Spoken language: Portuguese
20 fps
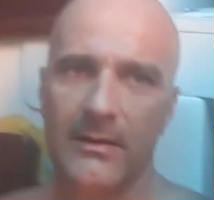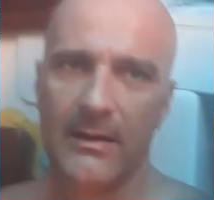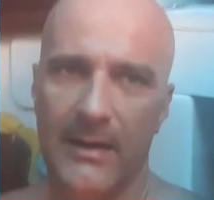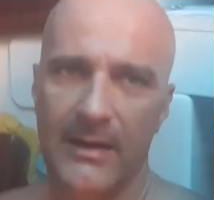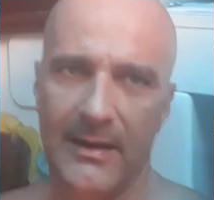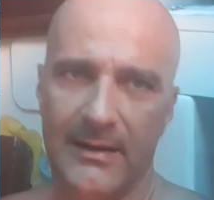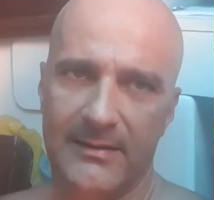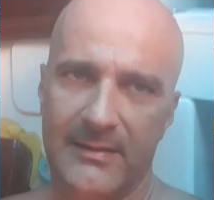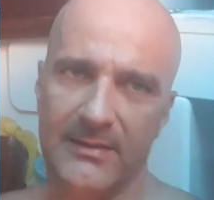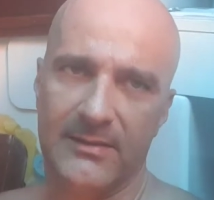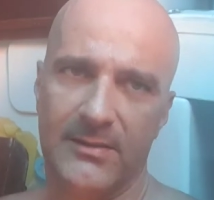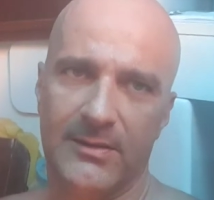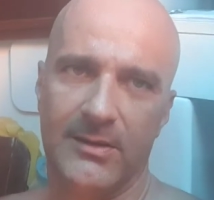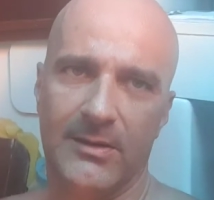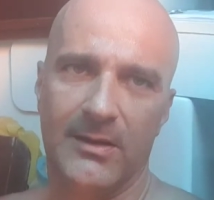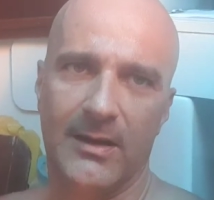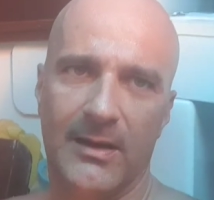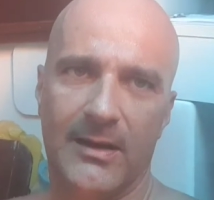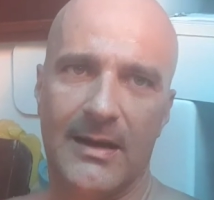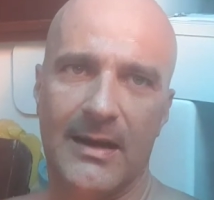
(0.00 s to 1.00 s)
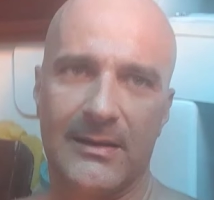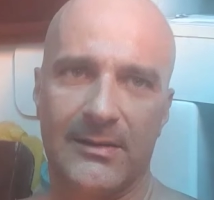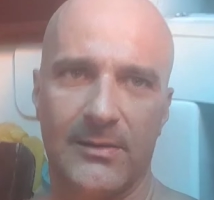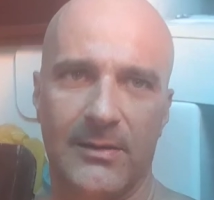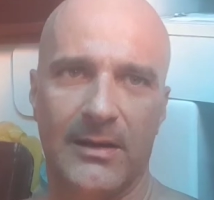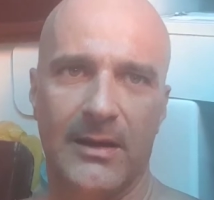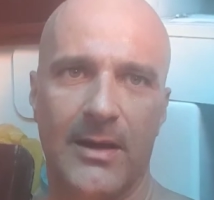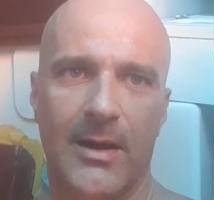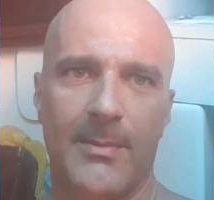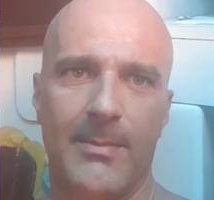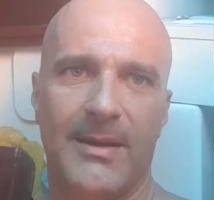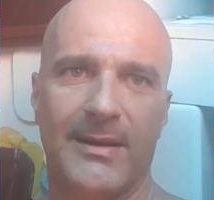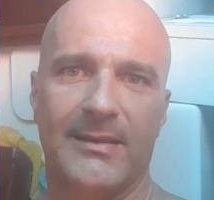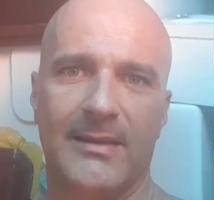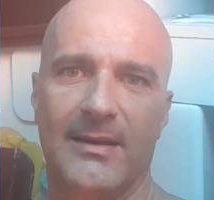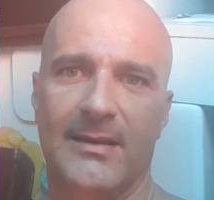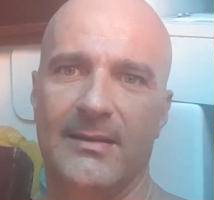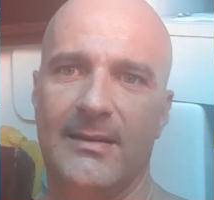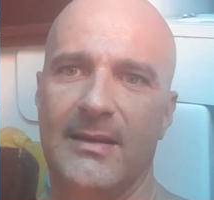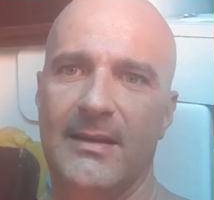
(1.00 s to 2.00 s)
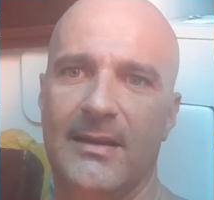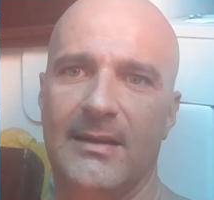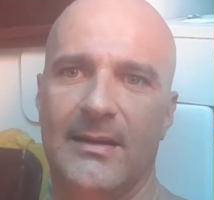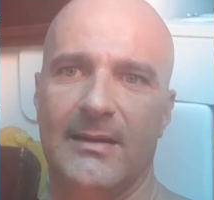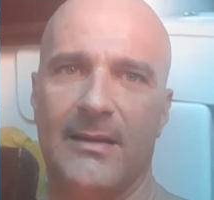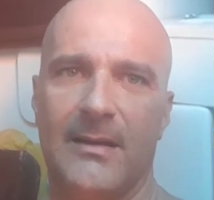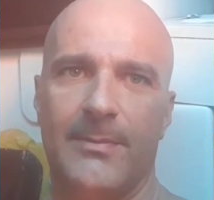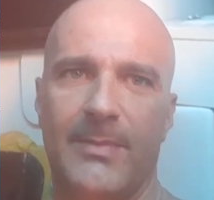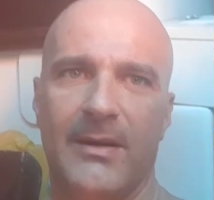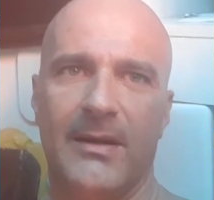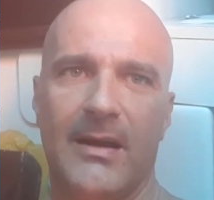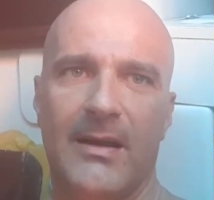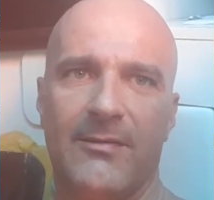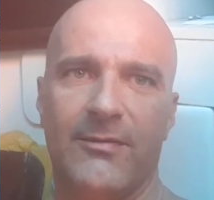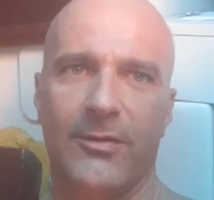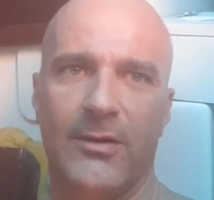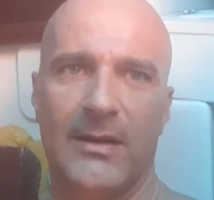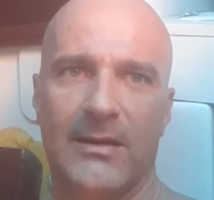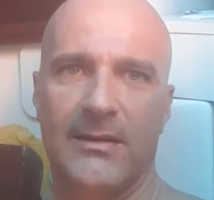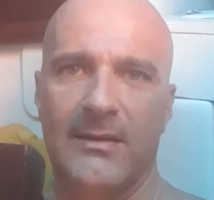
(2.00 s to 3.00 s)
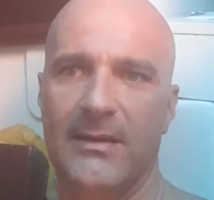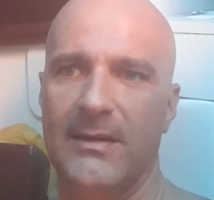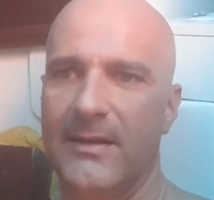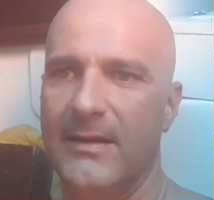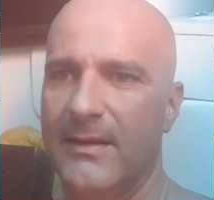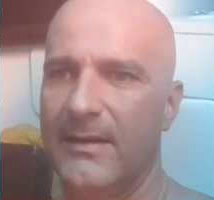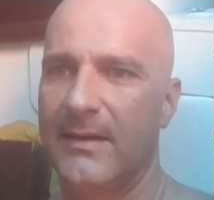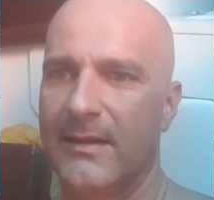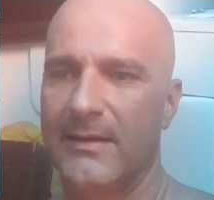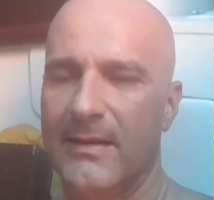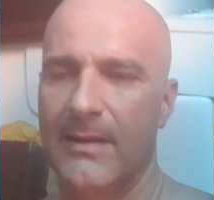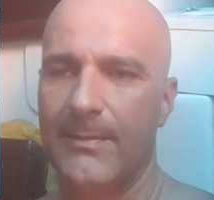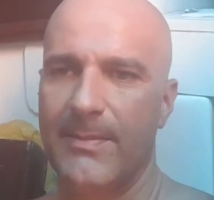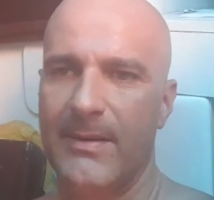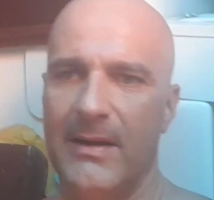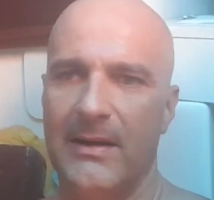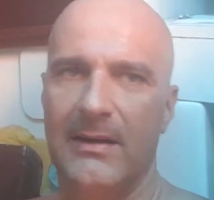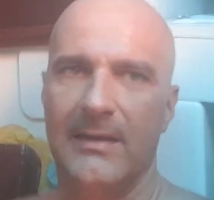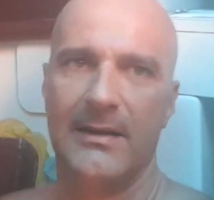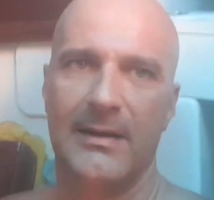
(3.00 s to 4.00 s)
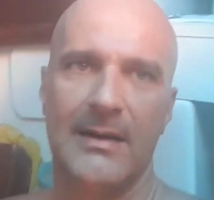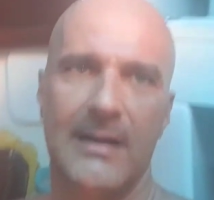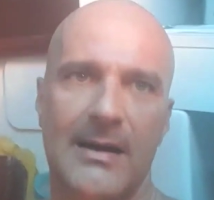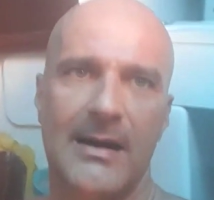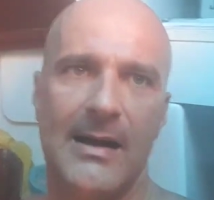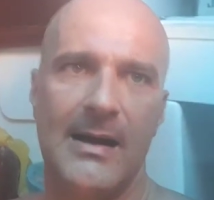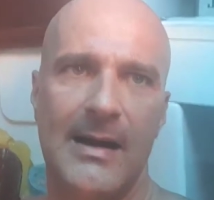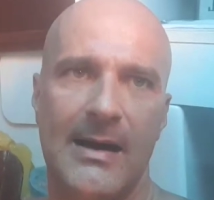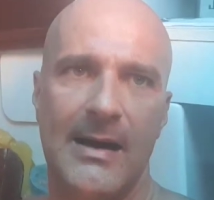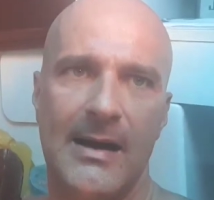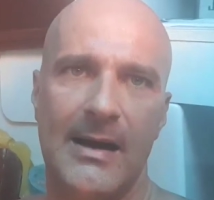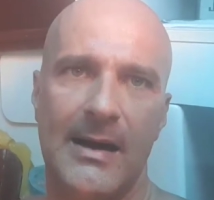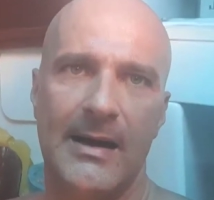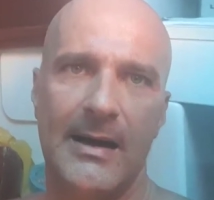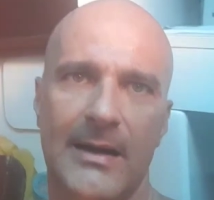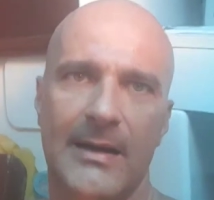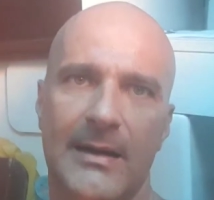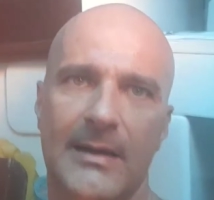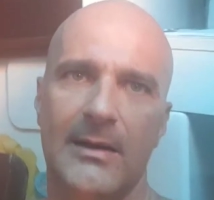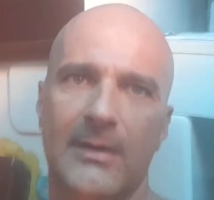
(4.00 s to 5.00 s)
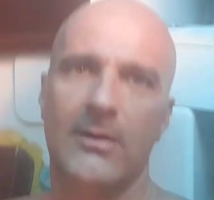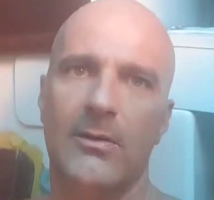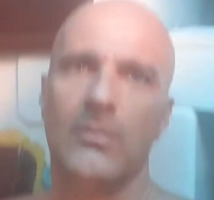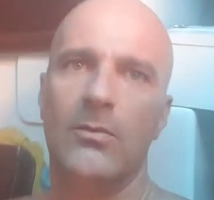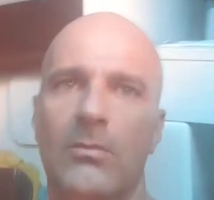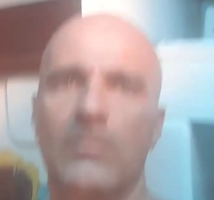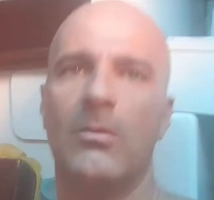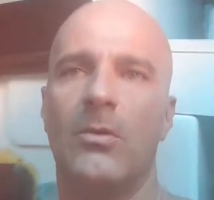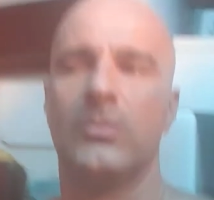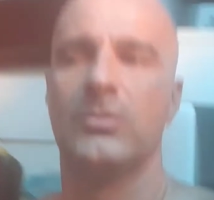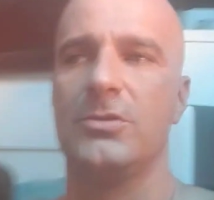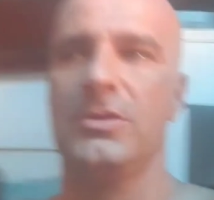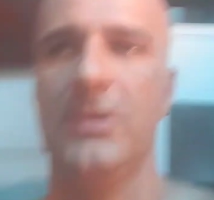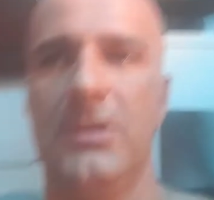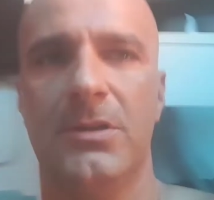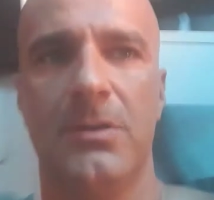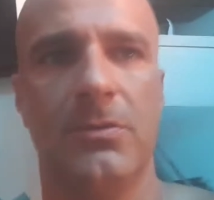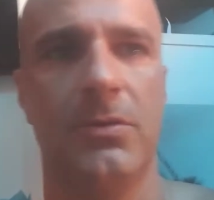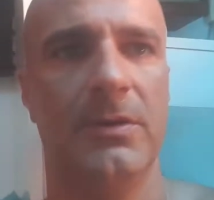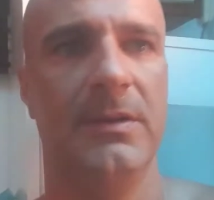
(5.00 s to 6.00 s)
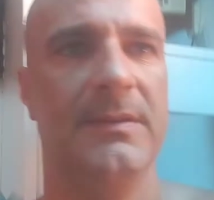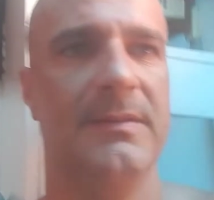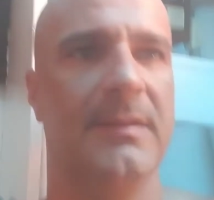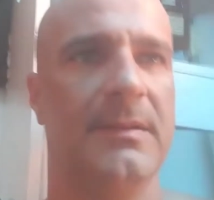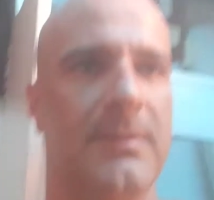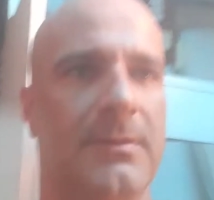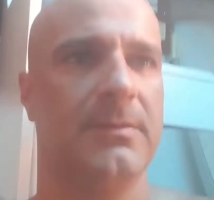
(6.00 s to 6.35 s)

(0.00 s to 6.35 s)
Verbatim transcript: É, vocês viram lá em casa, eu liguei uma batedeira, dá para ligar furadeira, dá para ligar um monte de coisa.